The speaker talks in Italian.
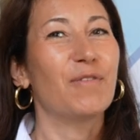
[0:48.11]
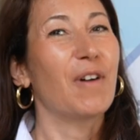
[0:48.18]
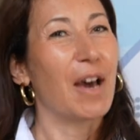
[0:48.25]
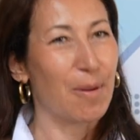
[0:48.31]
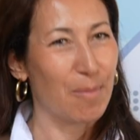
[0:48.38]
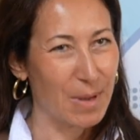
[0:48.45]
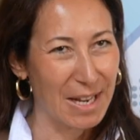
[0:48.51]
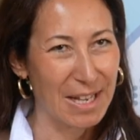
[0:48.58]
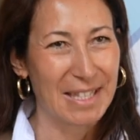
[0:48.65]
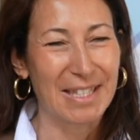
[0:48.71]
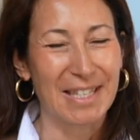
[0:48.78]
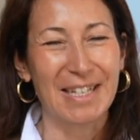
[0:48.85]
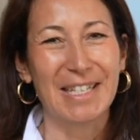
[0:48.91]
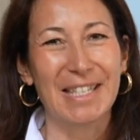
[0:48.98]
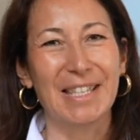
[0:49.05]

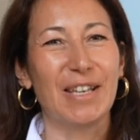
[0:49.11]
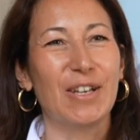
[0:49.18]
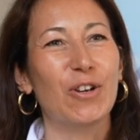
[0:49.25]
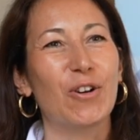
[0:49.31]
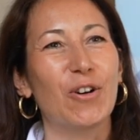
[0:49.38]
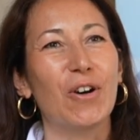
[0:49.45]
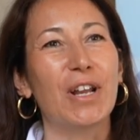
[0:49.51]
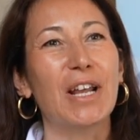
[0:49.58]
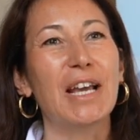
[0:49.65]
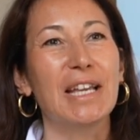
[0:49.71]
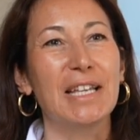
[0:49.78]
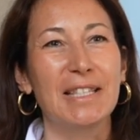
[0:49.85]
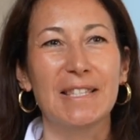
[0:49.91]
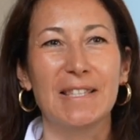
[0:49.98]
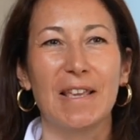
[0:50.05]
Pharmalex Sencora
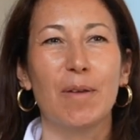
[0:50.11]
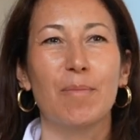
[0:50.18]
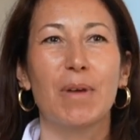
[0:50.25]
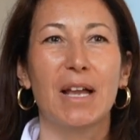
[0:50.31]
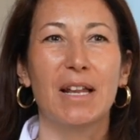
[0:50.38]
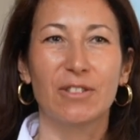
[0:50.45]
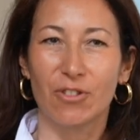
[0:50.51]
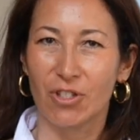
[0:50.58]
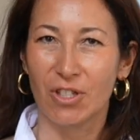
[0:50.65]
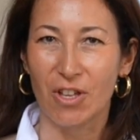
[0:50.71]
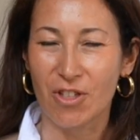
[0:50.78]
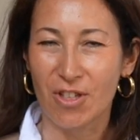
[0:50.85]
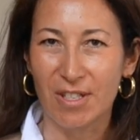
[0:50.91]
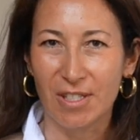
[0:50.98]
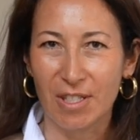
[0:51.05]
insieme alla società
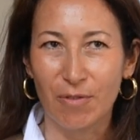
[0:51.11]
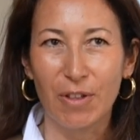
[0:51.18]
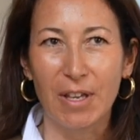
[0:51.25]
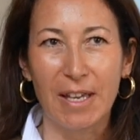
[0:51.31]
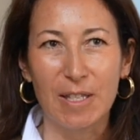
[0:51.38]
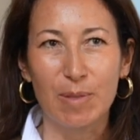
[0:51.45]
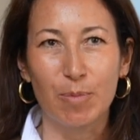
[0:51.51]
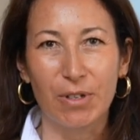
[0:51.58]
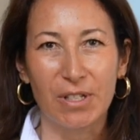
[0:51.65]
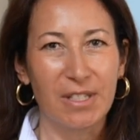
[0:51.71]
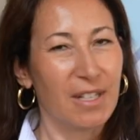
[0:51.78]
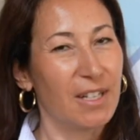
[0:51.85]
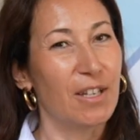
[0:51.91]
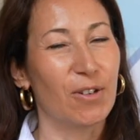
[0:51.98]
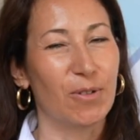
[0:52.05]
scientifica Isporita
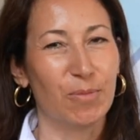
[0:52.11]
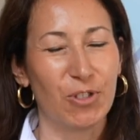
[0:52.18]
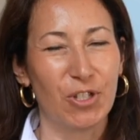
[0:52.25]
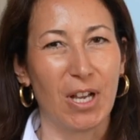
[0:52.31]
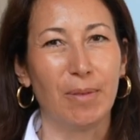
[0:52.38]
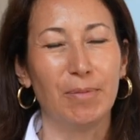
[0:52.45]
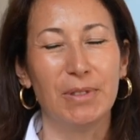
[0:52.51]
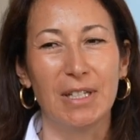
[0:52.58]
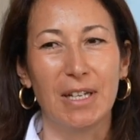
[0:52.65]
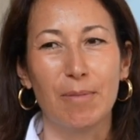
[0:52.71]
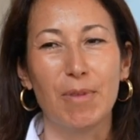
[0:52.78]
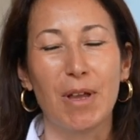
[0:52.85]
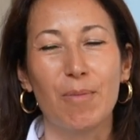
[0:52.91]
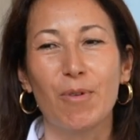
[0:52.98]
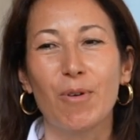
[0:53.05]
Lirom Chapter.
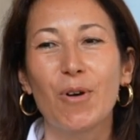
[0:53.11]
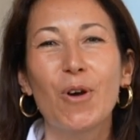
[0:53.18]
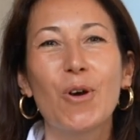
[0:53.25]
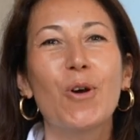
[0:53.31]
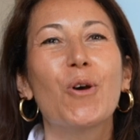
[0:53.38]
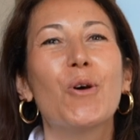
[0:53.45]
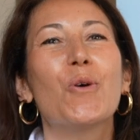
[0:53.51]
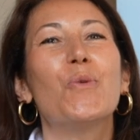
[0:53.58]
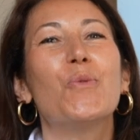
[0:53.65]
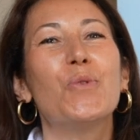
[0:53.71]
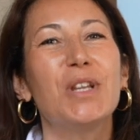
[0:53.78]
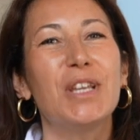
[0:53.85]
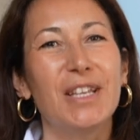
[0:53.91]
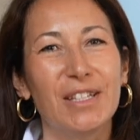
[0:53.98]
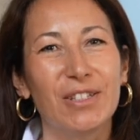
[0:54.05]
Abbiamo
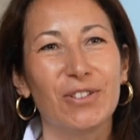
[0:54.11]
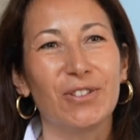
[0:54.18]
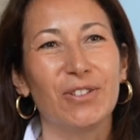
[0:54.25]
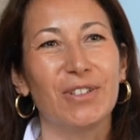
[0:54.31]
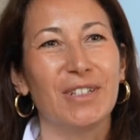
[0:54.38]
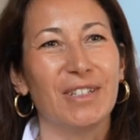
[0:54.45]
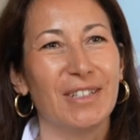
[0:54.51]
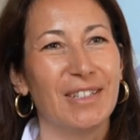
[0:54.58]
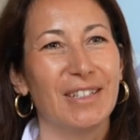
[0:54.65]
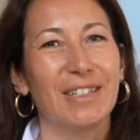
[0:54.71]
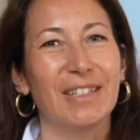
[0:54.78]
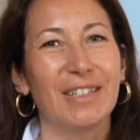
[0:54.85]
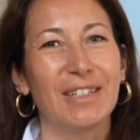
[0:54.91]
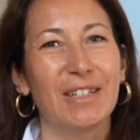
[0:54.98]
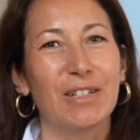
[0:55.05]
unito
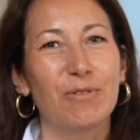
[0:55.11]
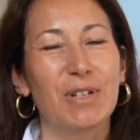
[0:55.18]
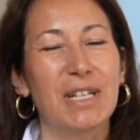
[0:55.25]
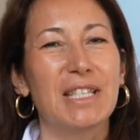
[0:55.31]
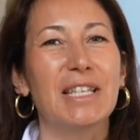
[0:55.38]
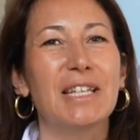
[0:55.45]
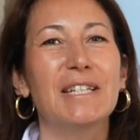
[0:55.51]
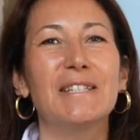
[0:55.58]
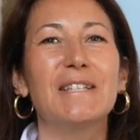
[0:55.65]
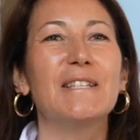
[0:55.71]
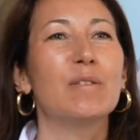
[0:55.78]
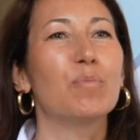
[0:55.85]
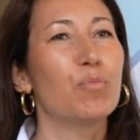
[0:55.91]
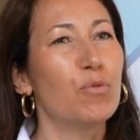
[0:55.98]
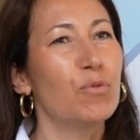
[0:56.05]
a eh, una serie di
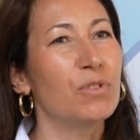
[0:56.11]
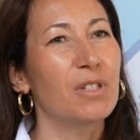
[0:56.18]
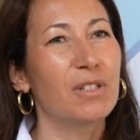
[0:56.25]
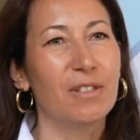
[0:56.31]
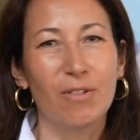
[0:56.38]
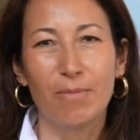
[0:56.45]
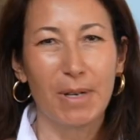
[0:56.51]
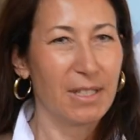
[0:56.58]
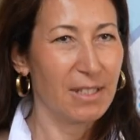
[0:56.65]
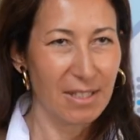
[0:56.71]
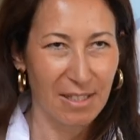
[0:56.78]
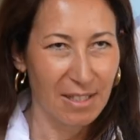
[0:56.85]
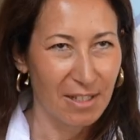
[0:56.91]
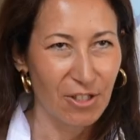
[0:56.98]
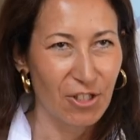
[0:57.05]
spunti e di domande
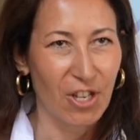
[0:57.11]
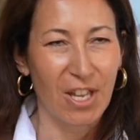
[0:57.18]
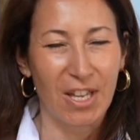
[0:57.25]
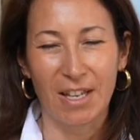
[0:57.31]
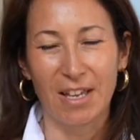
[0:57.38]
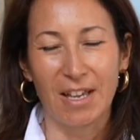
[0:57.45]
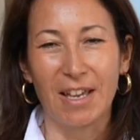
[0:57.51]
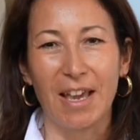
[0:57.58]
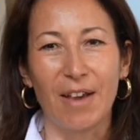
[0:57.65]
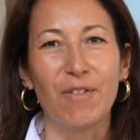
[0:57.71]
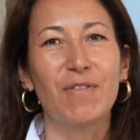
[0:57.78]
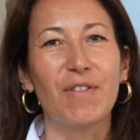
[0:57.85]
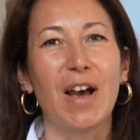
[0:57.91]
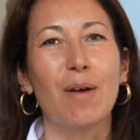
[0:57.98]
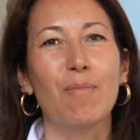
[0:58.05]
di ricerca che
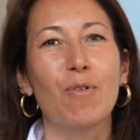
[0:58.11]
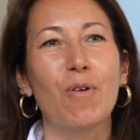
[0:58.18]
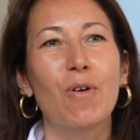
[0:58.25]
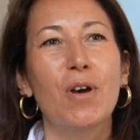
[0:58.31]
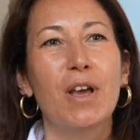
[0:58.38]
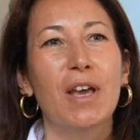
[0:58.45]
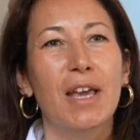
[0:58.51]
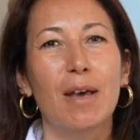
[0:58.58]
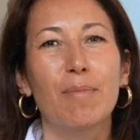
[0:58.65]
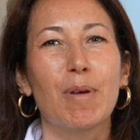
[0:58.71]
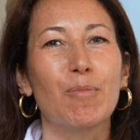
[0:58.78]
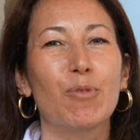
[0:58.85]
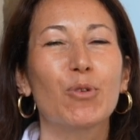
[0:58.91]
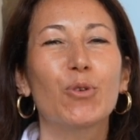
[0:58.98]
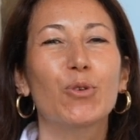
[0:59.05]
avevamo e
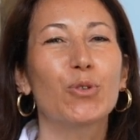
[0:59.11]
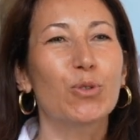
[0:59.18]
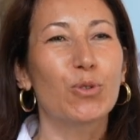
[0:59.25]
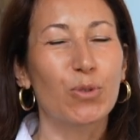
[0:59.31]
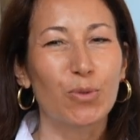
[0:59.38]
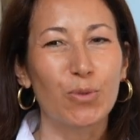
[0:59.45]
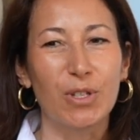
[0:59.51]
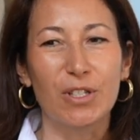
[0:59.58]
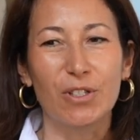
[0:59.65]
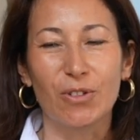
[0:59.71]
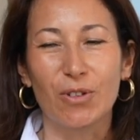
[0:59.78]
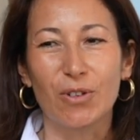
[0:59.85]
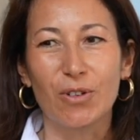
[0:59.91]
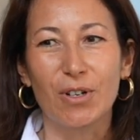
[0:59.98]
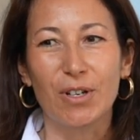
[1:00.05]
abbiamo
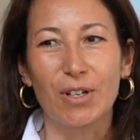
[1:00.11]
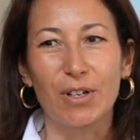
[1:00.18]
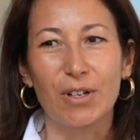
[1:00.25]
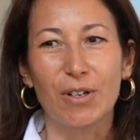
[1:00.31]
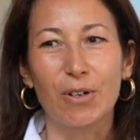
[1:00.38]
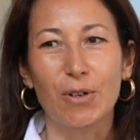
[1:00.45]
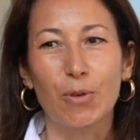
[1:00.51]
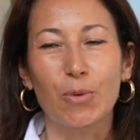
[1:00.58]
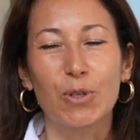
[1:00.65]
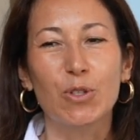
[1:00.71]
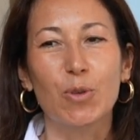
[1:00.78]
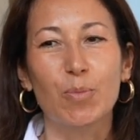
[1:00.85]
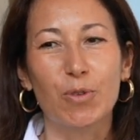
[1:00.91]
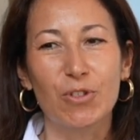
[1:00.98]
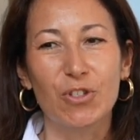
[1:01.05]
costruito uh,
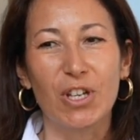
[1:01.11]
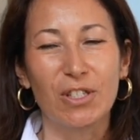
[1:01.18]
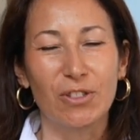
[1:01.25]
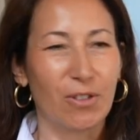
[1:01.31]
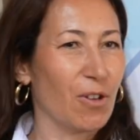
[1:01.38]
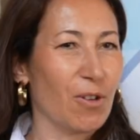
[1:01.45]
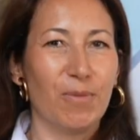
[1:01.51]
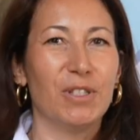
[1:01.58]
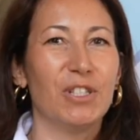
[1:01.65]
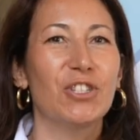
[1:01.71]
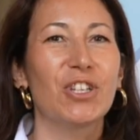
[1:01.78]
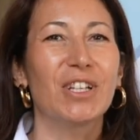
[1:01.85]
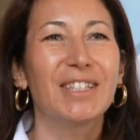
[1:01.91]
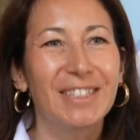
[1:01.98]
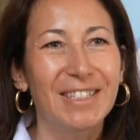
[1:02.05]
questo progetto che come
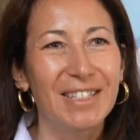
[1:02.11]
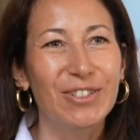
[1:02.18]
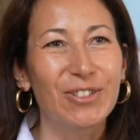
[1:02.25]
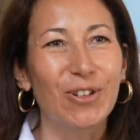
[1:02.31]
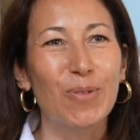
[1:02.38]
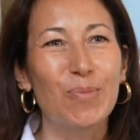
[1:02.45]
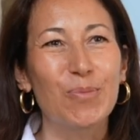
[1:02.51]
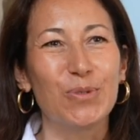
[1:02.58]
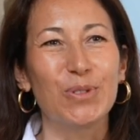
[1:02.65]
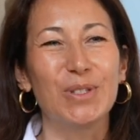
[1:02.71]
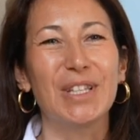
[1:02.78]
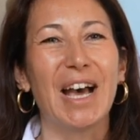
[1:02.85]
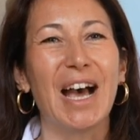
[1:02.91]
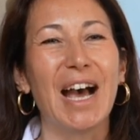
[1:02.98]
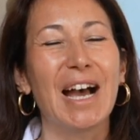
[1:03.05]
dice il titolo
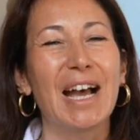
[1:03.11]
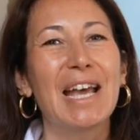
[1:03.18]
punta a